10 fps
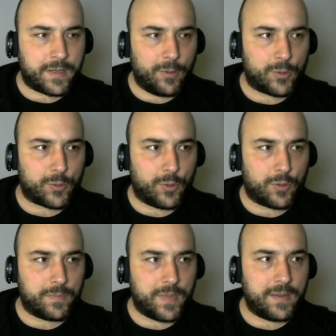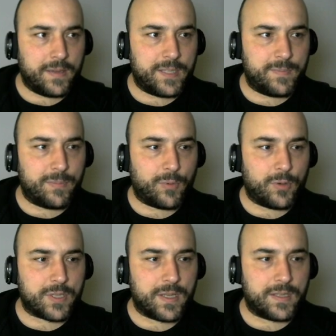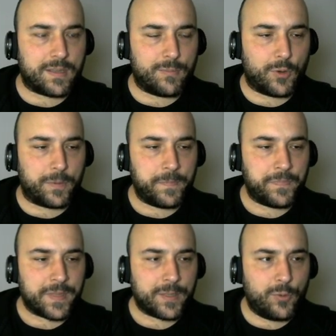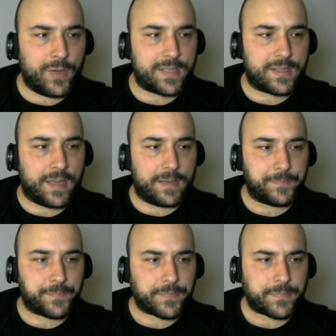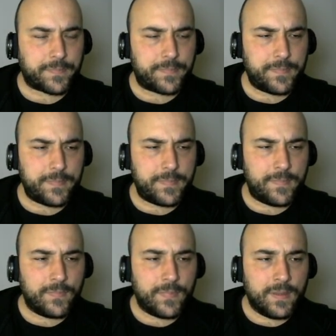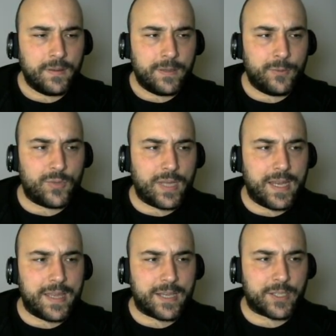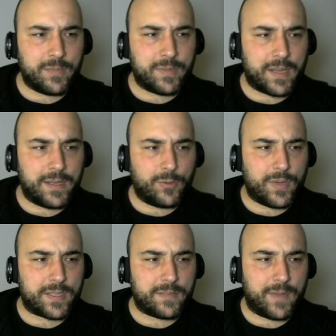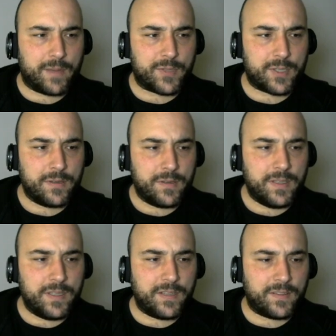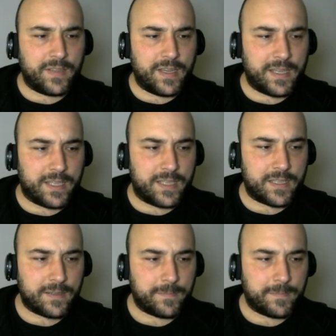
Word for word: close diyorum. XP potion da istemiyorum. Quest diyelim. 150 enerjilik bir tane quest'im varmış. Yıkıntılara gir.